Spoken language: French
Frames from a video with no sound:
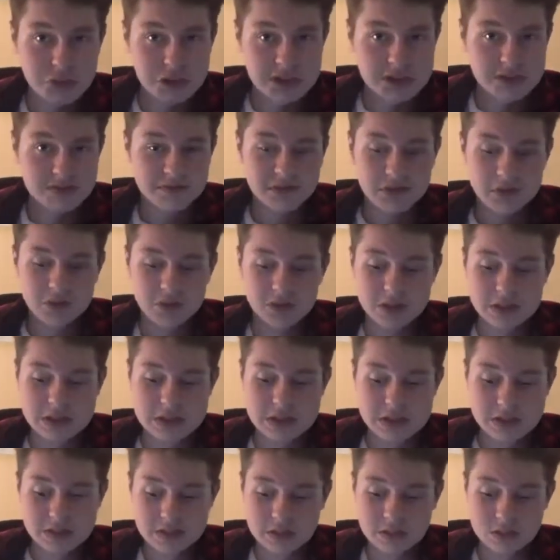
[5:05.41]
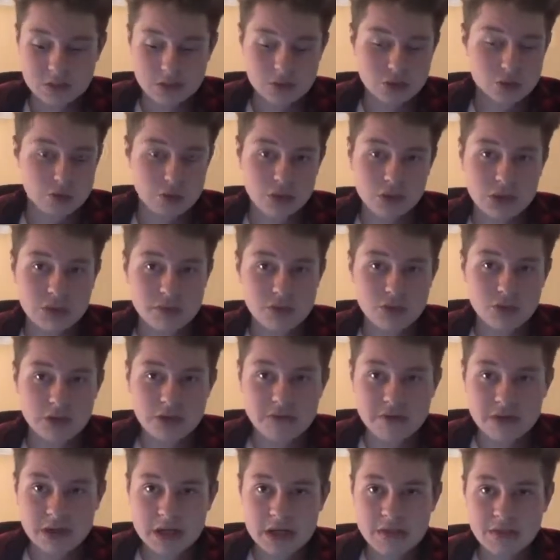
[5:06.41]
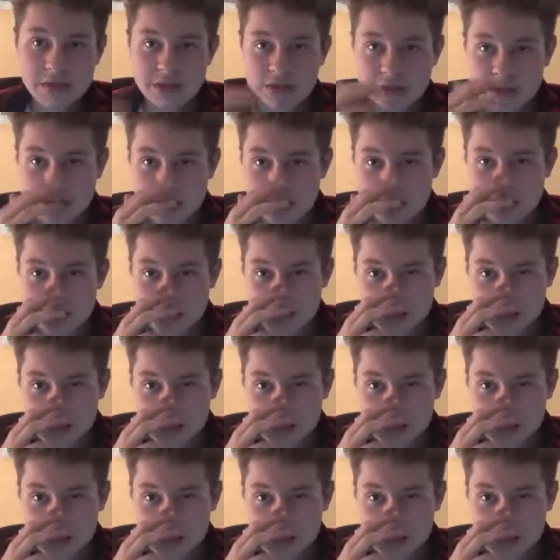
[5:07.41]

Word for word: ça fera l'occasion de débuter avec les pintades